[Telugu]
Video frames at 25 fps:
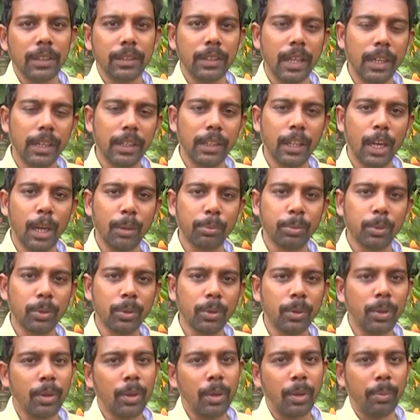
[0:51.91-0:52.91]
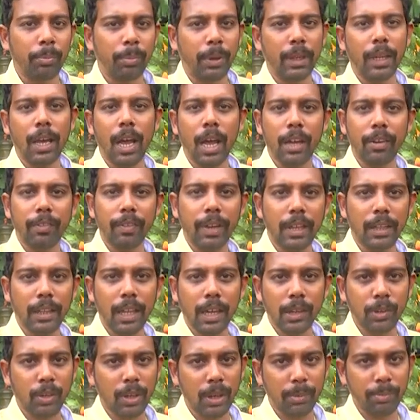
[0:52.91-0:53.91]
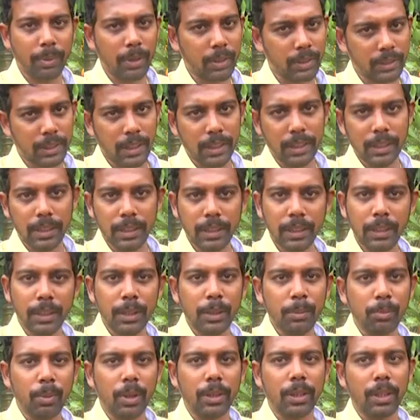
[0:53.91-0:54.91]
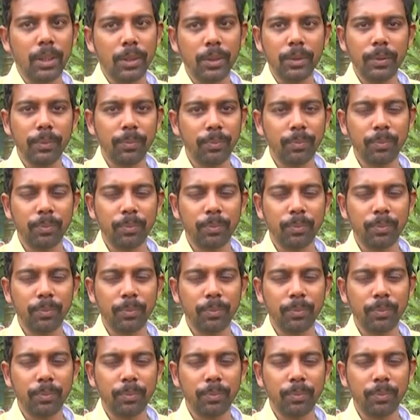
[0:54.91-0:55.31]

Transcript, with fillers: దరిదాపు పదహారు వేల దాకా కూడా పలుకుతాయి ఈ మొక్కలు